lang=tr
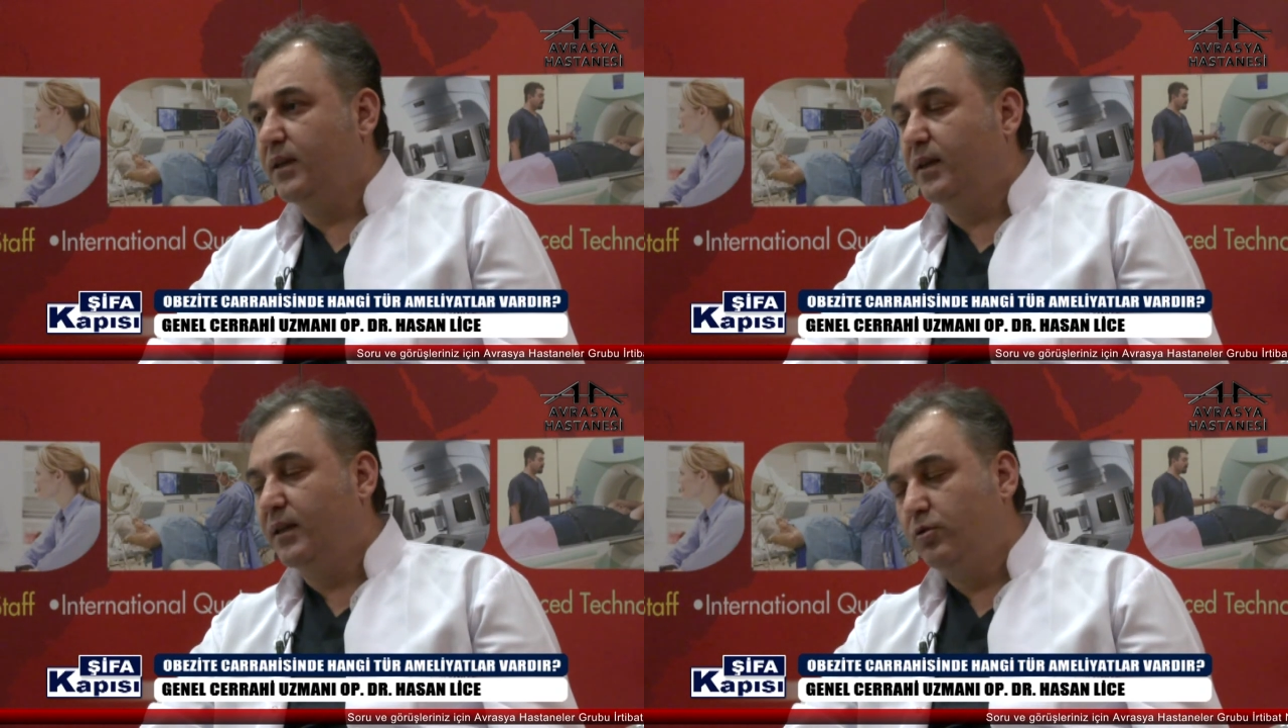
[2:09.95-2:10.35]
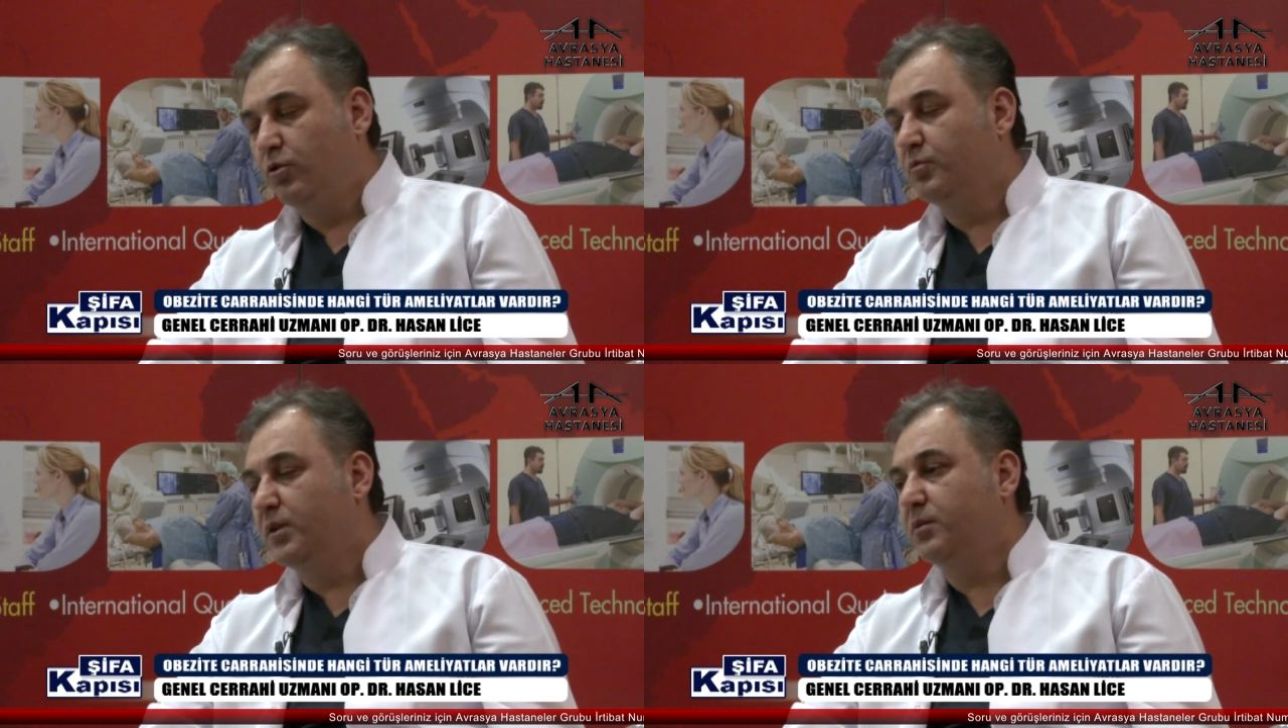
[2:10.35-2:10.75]
genelde
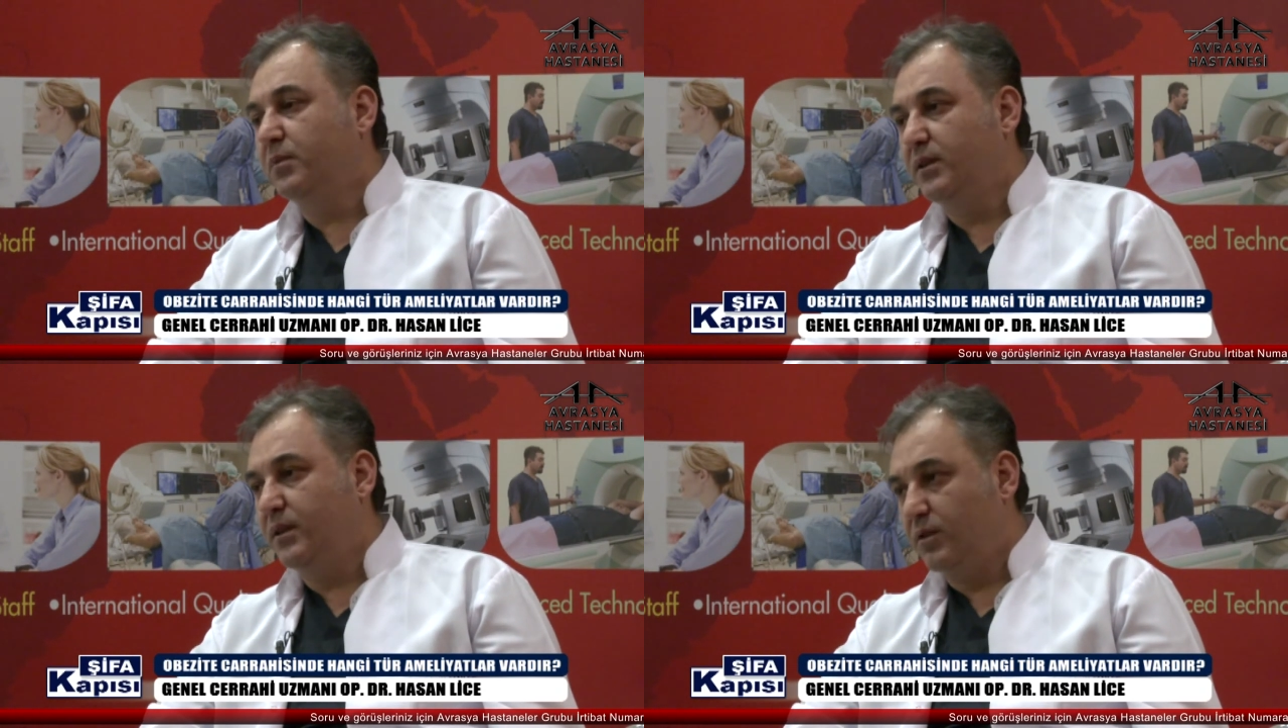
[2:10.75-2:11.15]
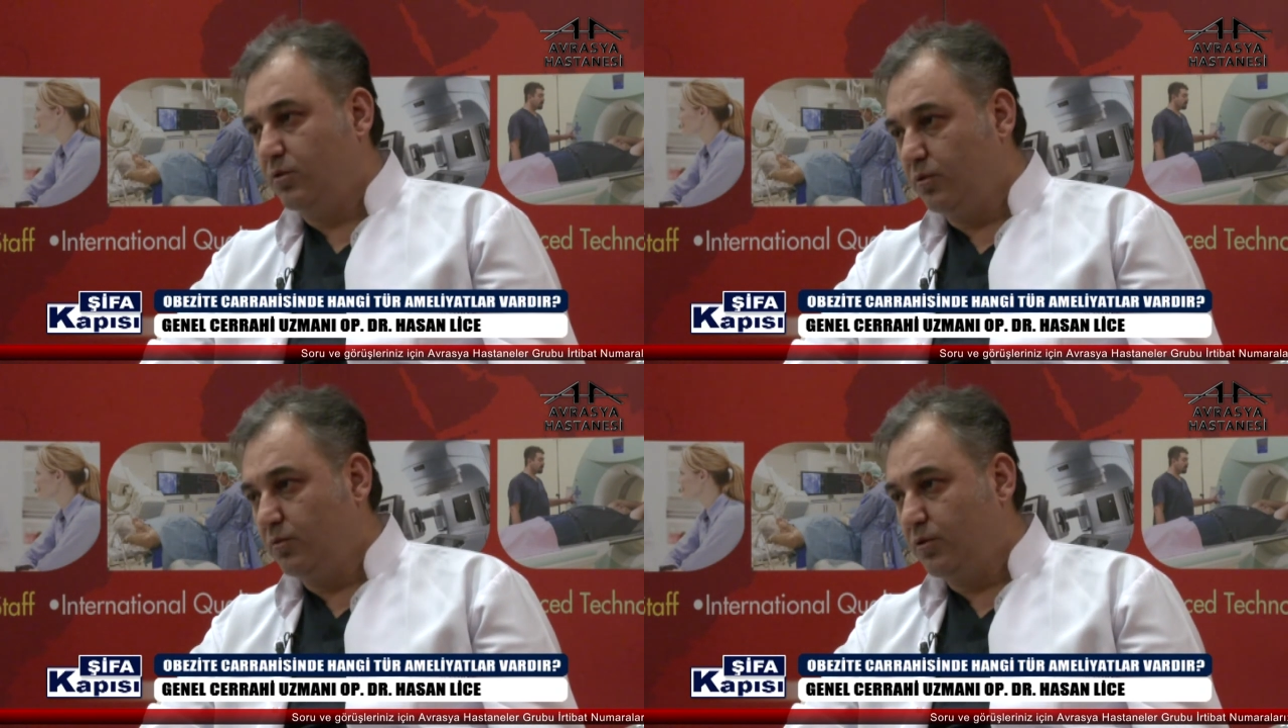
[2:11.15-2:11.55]
yoğun bakıma
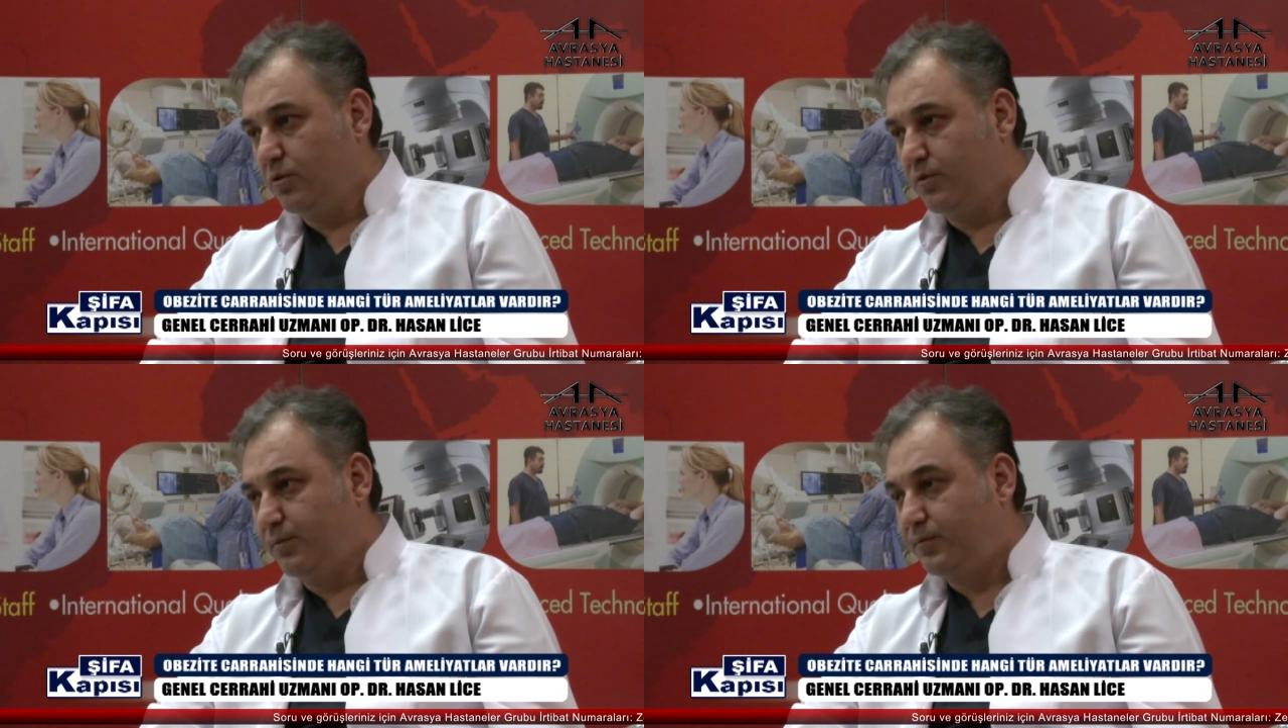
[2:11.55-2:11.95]
ihtiyaç duymuyoruz